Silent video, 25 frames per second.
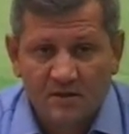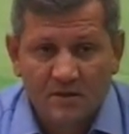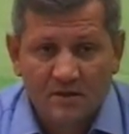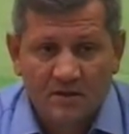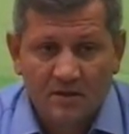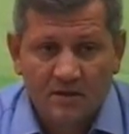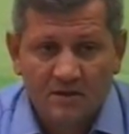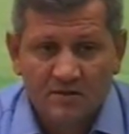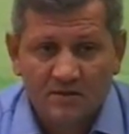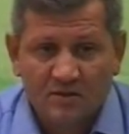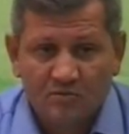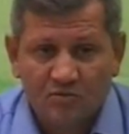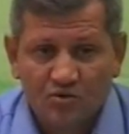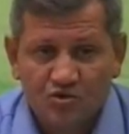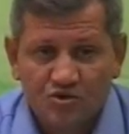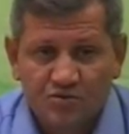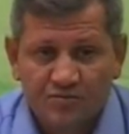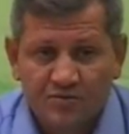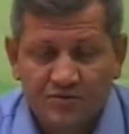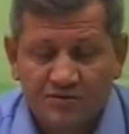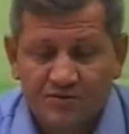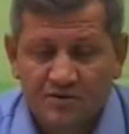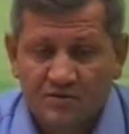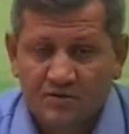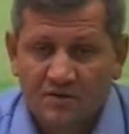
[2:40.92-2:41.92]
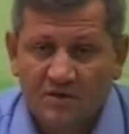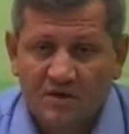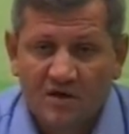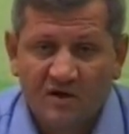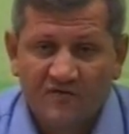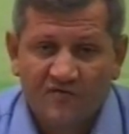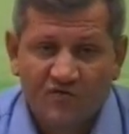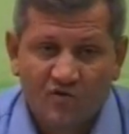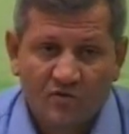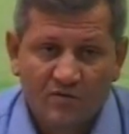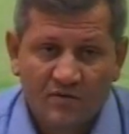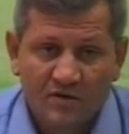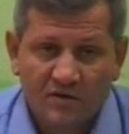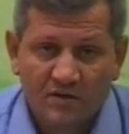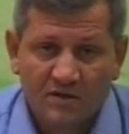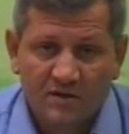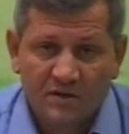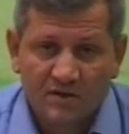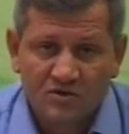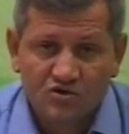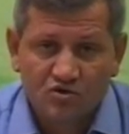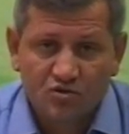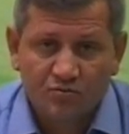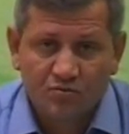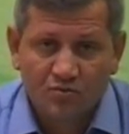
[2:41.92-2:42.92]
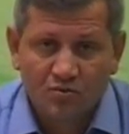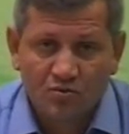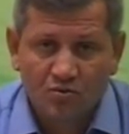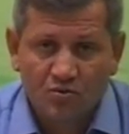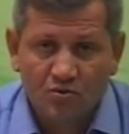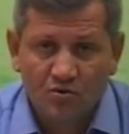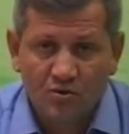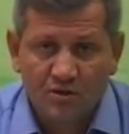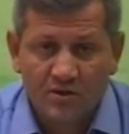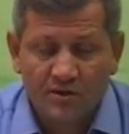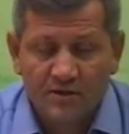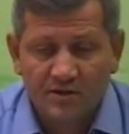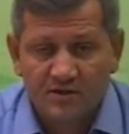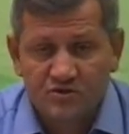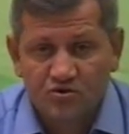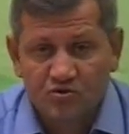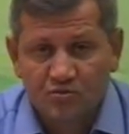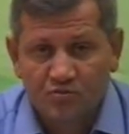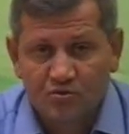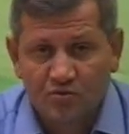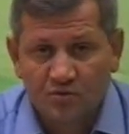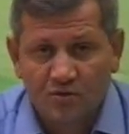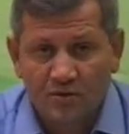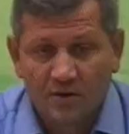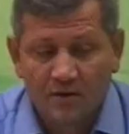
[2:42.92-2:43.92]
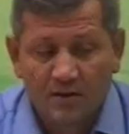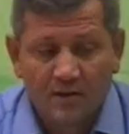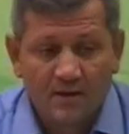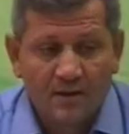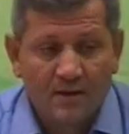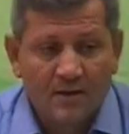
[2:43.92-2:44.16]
это может быть э, оформлено на супругу или на супруга.